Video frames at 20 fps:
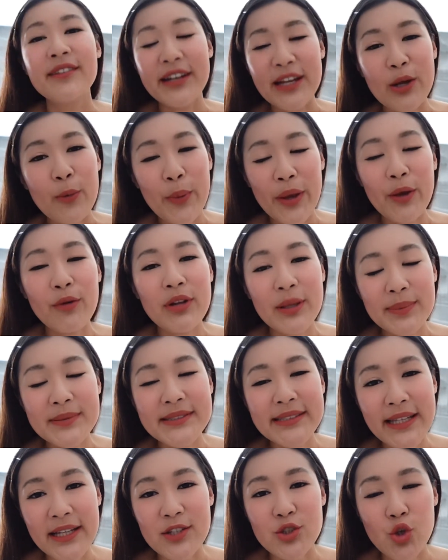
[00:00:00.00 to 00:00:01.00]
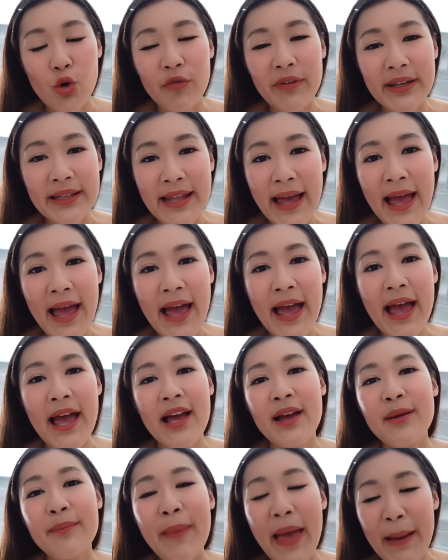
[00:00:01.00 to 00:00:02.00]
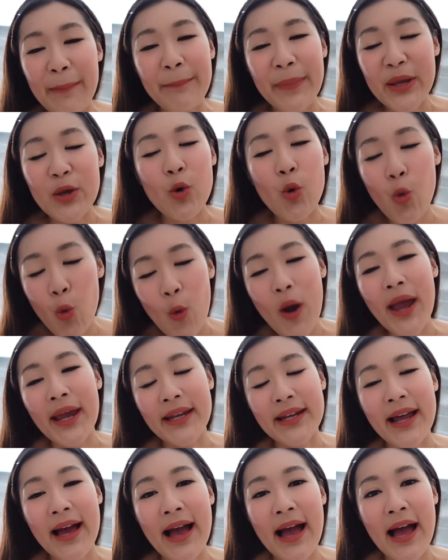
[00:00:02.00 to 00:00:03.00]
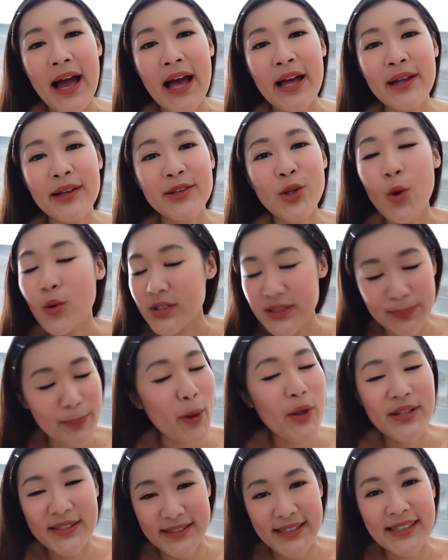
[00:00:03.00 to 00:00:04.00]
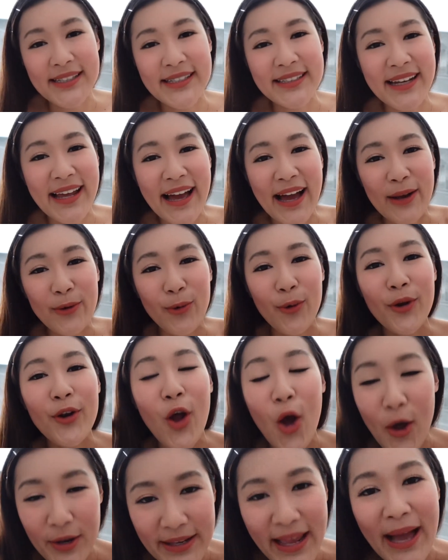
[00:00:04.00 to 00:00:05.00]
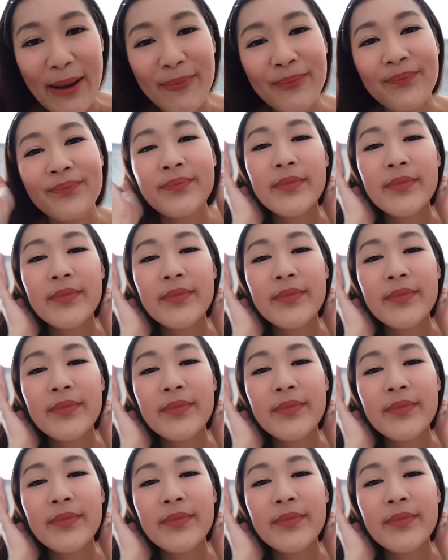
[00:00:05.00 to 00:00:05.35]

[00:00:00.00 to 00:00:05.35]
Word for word: รีวิวลิปสติกโจวีน่า แบบไม่อวยนะคะ no sponsor นะคะ ทุกคนขอย้ำ